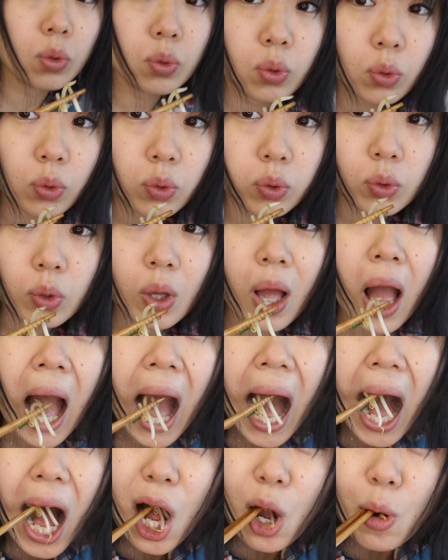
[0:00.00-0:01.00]
りんを入れまし
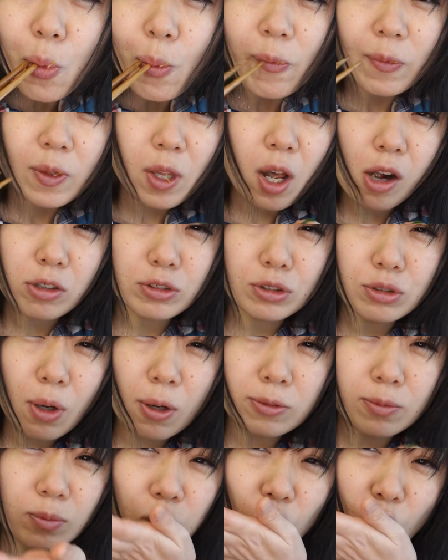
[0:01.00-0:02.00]
た。ちょっと味見
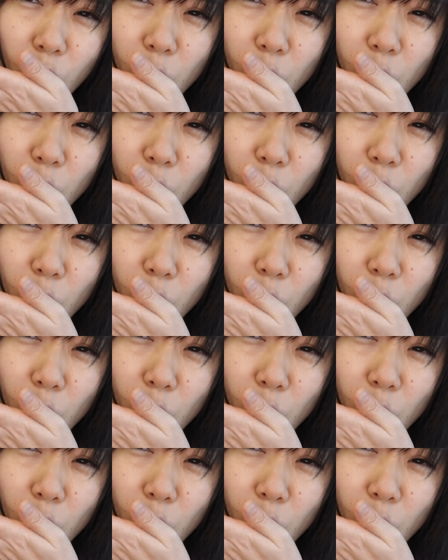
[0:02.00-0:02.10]
します。